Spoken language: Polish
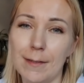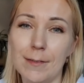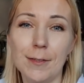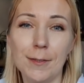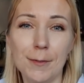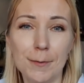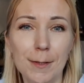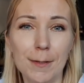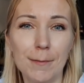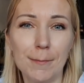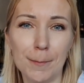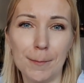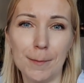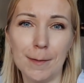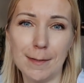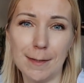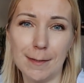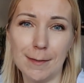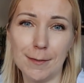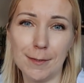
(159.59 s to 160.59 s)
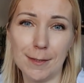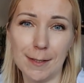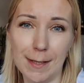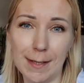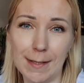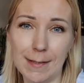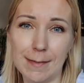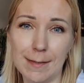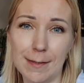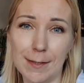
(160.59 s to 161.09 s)
Dziękuję w ogóle za to, że
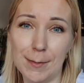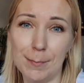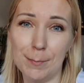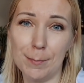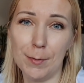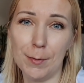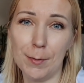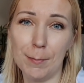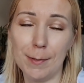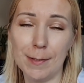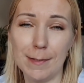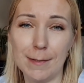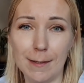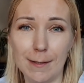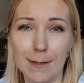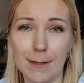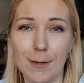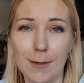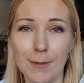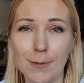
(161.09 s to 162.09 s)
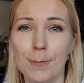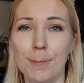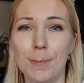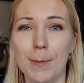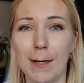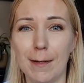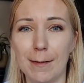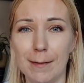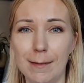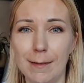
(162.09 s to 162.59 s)
jesteś, bo bez takich osób
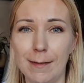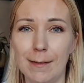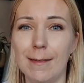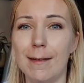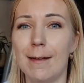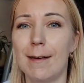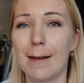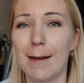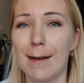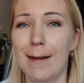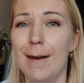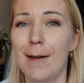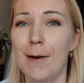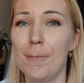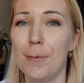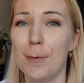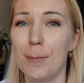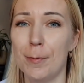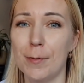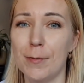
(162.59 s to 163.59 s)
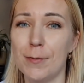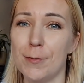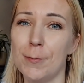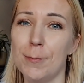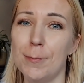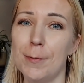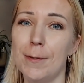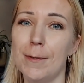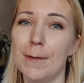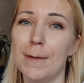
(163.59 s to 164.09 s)
jak ty ten kanał po prostu
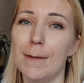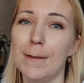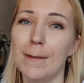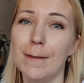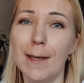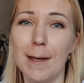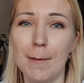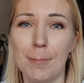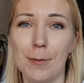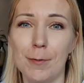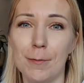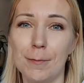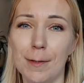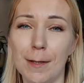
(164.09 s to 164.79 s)
by nie był,